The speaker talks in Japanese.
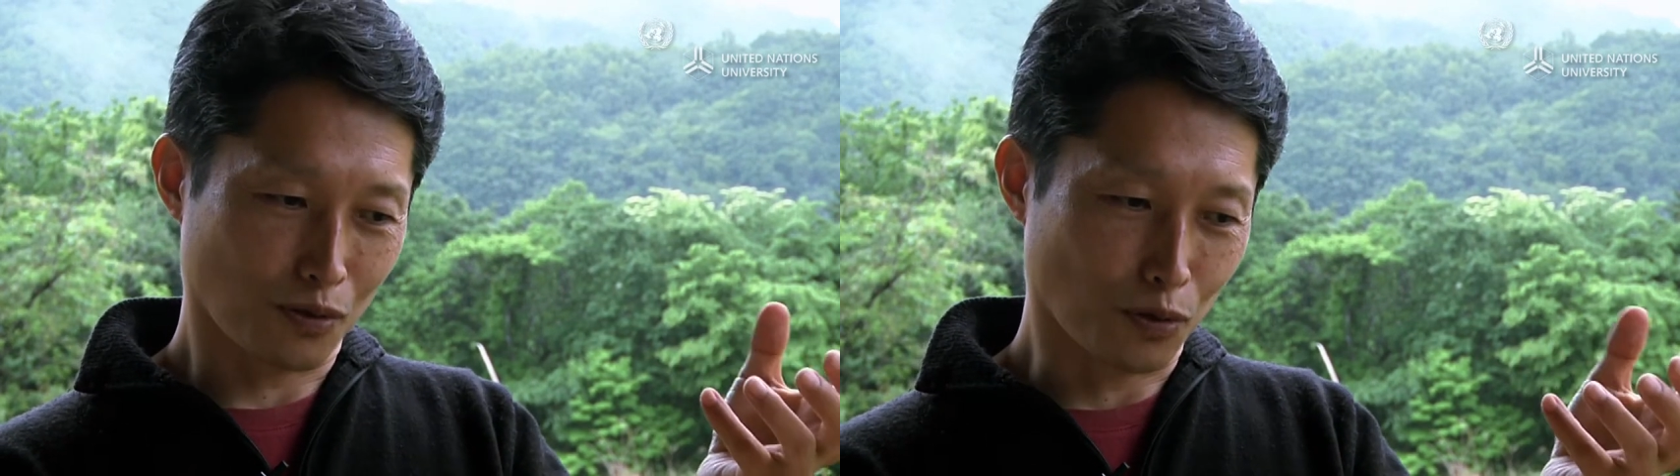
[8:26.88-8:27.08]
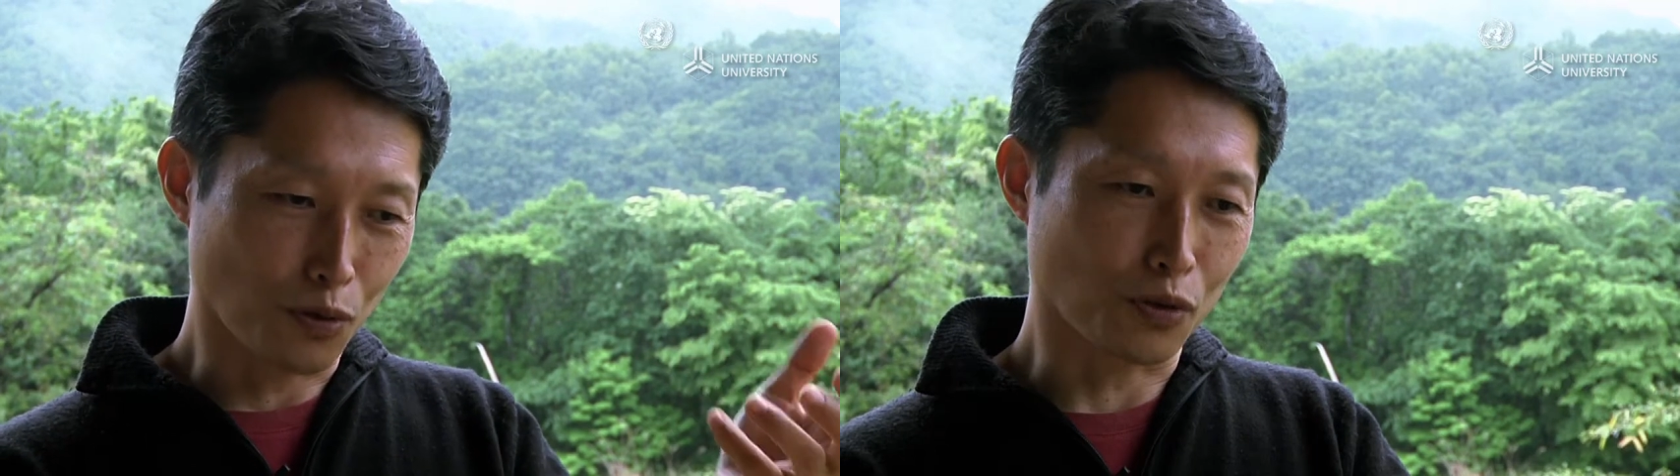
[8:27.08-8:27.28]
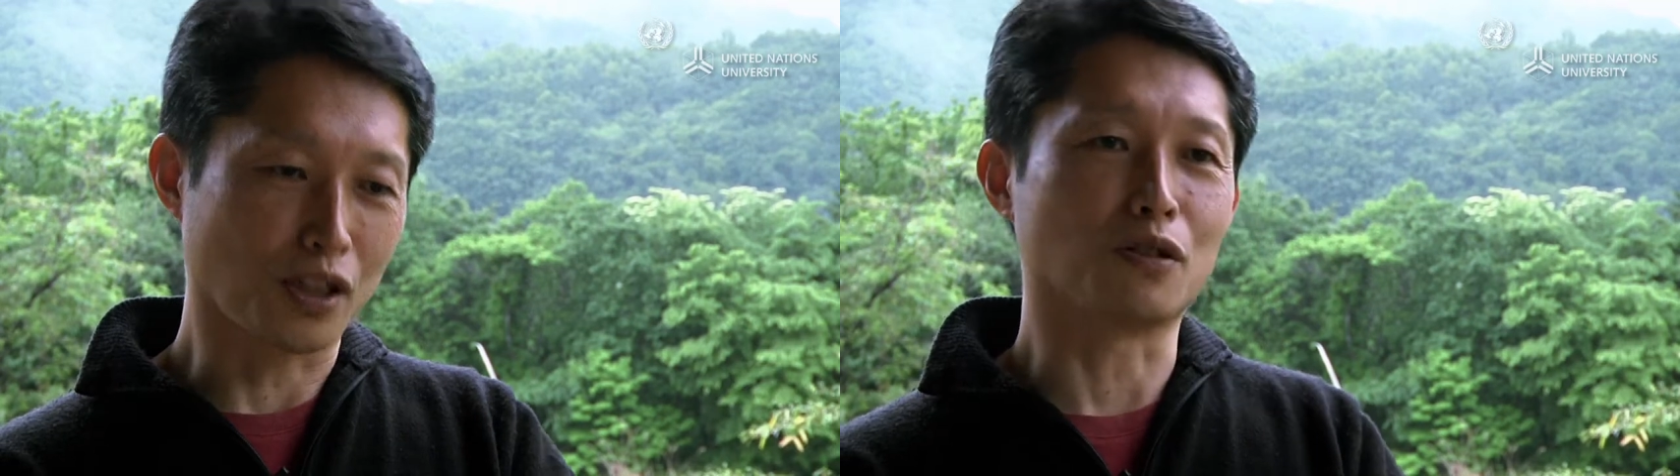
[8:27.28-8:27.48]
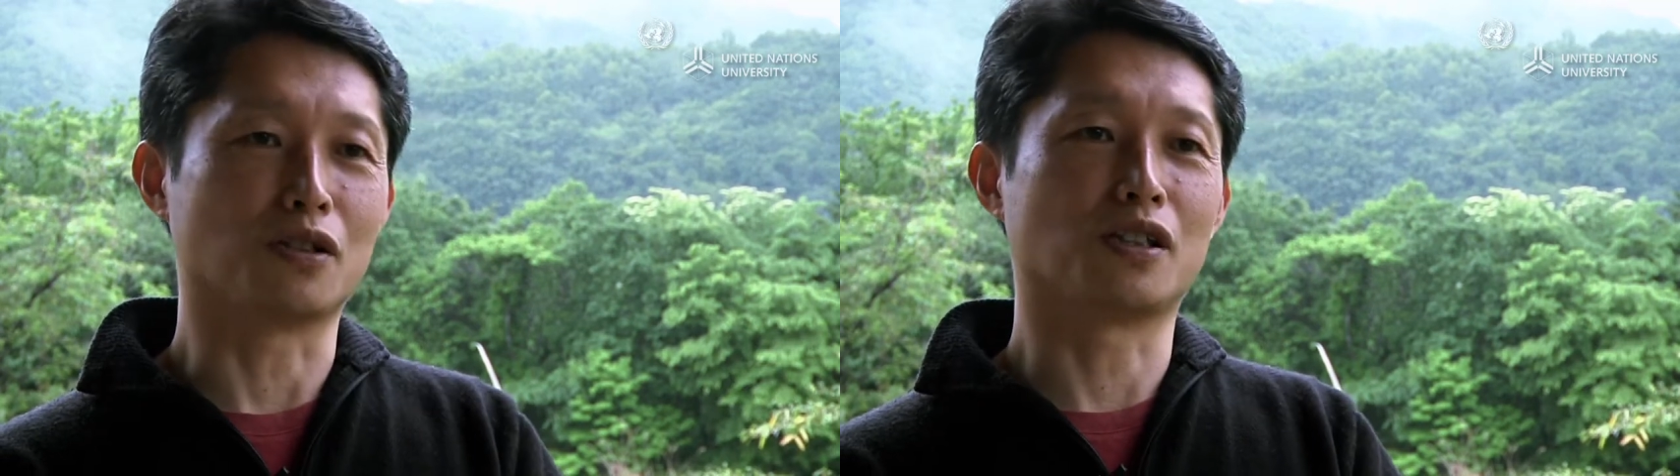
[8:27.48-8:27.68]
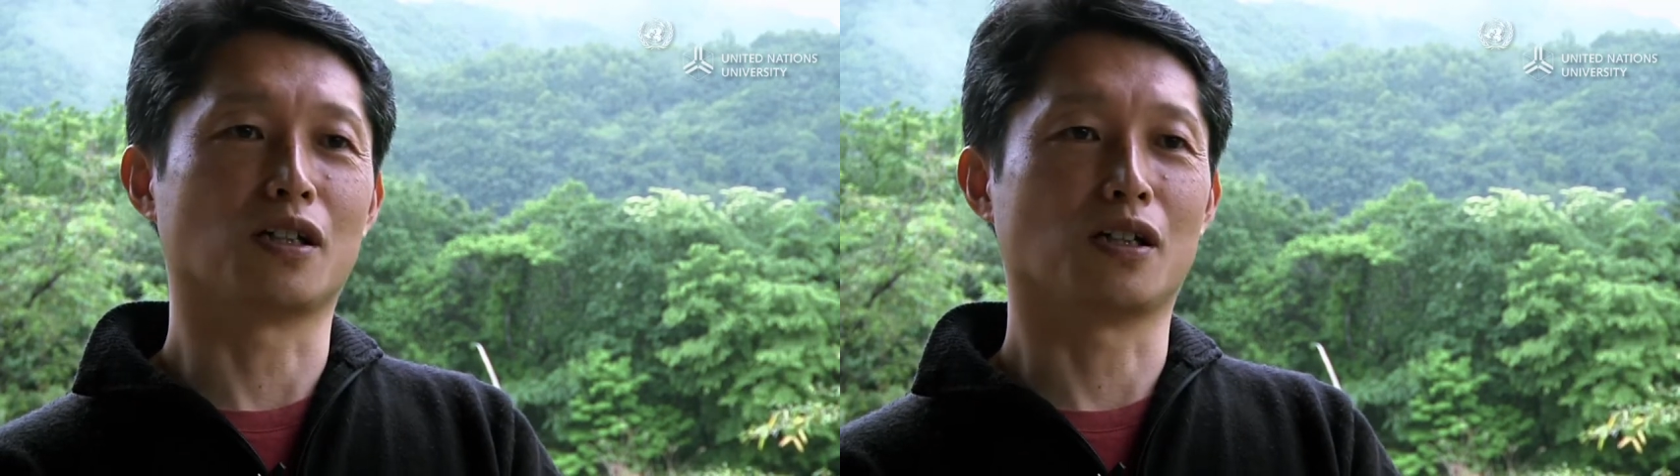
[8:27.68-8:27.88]
東北にある
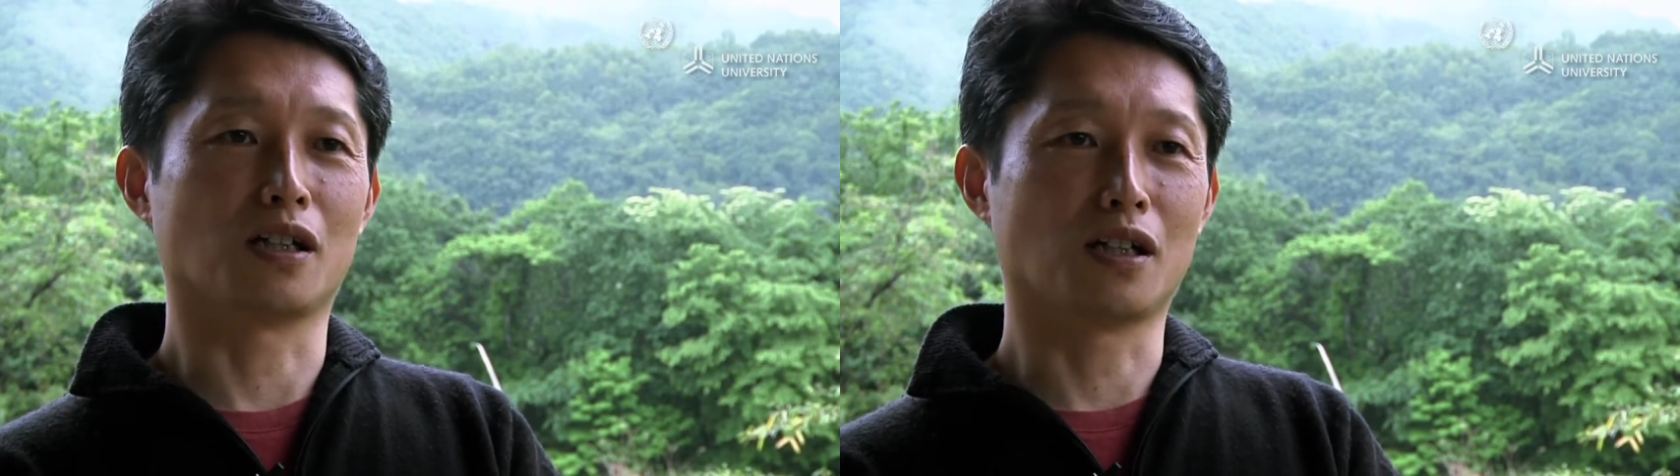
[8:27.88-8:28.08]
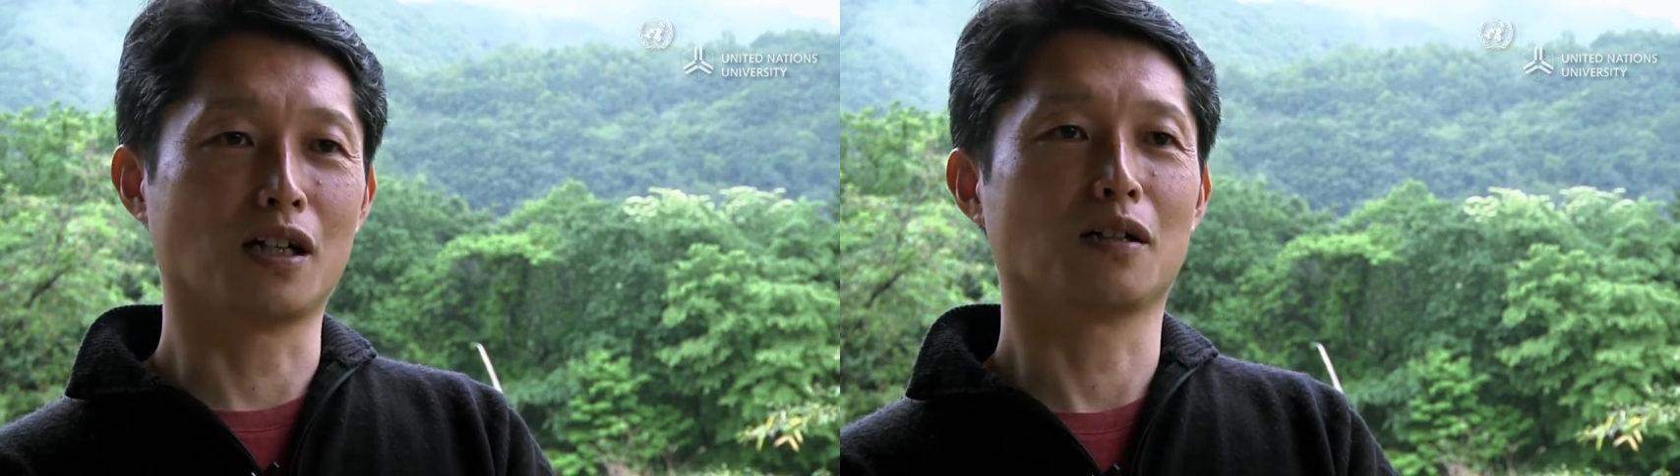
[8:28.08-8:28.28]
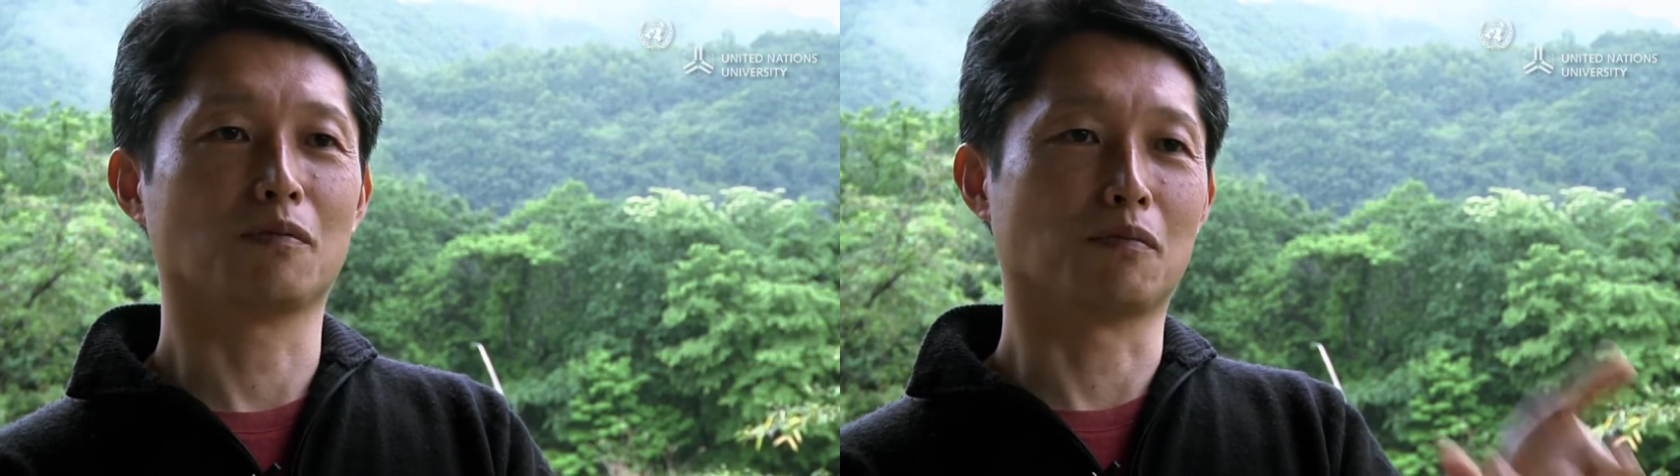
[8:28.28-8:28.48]
知恵が、